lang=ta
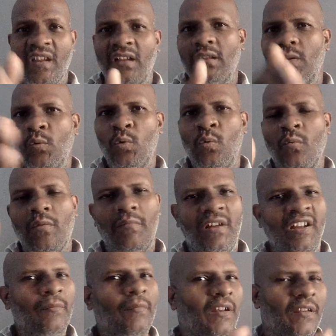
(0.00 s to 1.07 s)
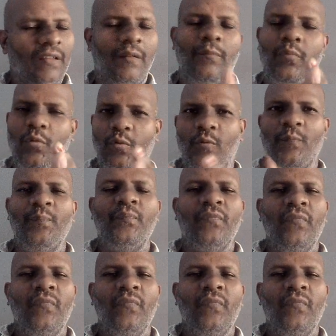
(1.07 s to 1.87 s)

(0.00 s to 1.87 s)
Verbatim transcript: அந்த உருவம் மாறி மாறி தான் போகும்